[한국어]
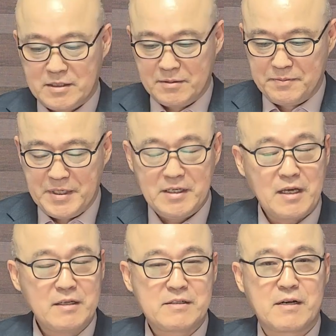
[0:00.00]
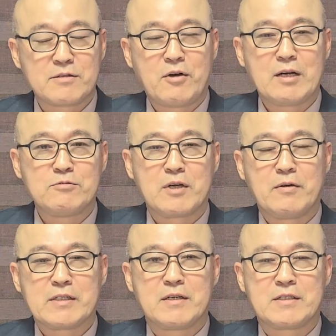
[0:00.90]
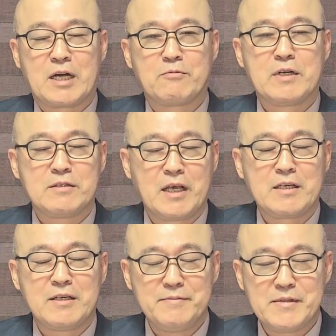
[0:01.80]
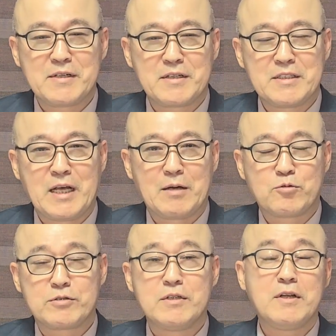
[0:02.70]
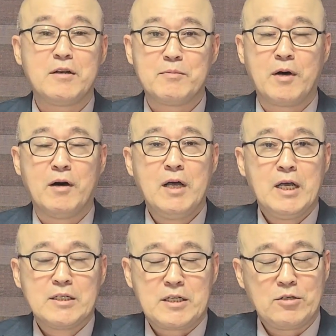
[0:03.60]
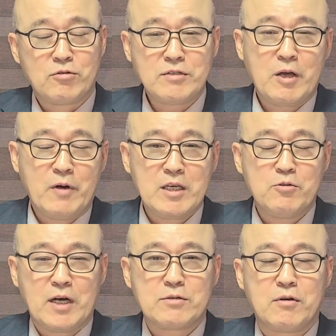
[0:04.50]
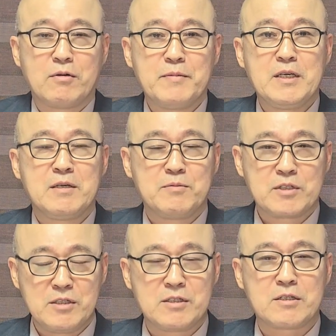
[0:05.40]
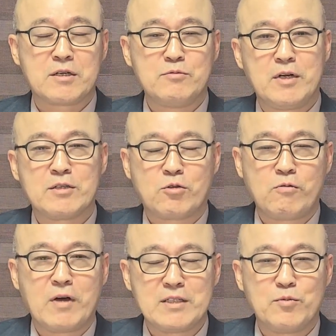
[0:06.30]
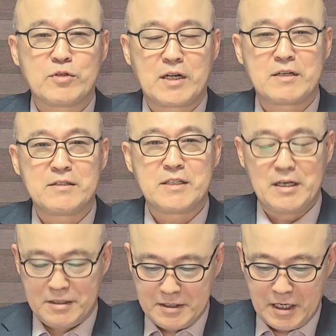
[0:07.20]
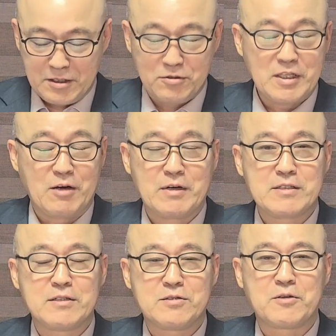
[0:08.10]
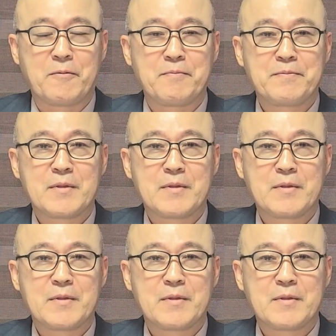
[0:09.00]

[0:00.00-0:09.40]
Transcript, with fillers: 지금 빌 게이츠라도 한국에 와서 장관이 되기 힘들 것이다. 또 전에는 뭐 세종대왕이 와도 뭐 이 뭐 인사청문회를 통과하지 못할 것이다. 이런 얘기도 나왔었죠.